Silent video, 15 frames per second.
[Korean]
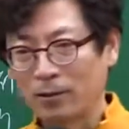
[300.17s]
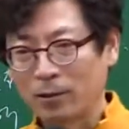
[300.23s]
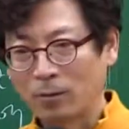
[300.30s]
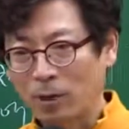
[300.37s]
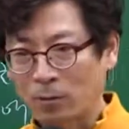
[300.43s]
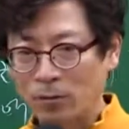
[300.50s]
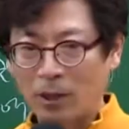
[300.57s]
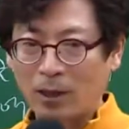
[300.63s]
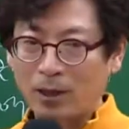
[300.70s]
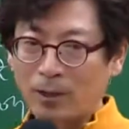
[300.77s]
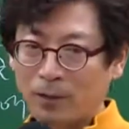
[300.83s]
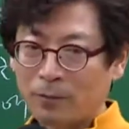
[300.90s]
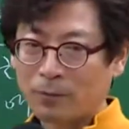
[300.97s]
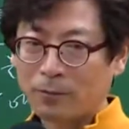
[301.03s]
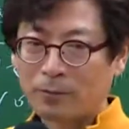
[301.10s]
넘어가면
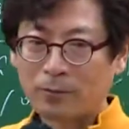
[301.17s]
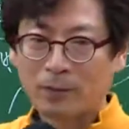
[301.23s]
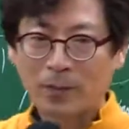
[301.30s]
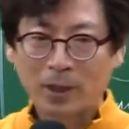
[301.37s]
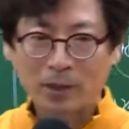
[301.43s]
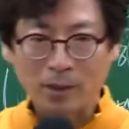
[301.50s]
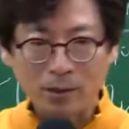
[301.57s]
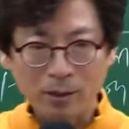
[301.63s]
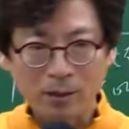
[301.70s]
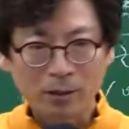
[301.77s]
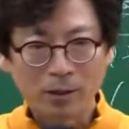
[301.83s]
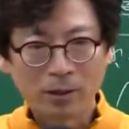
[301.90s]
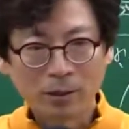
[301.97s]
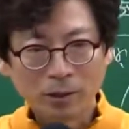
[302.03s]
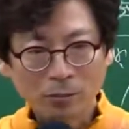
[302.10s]
돼.
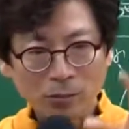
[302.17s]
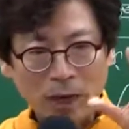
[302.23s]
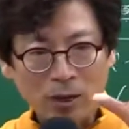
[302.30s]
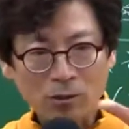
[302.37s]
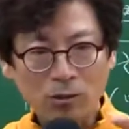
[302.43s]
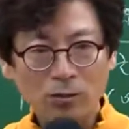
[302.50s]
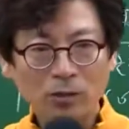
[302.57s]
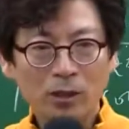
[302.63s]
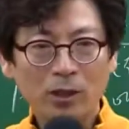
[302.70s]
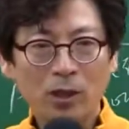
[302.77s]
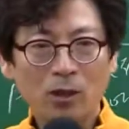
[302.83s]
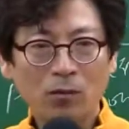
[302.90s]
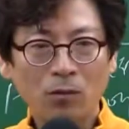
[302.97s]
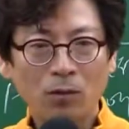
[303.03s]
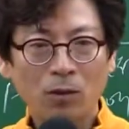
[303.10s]
여튼
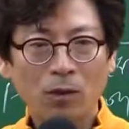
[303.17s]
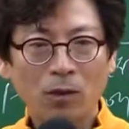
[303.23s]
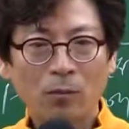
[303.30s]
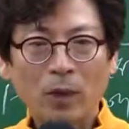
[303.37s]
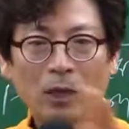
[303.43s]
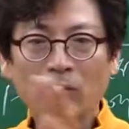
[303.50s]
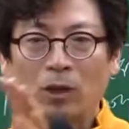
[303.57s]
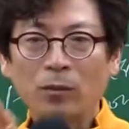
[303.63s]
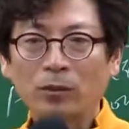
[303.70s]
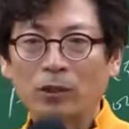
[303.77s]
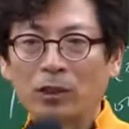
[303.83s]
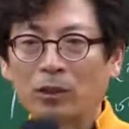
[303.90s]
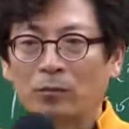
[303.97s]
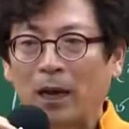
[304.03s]
말소등기하고 말소회복등기는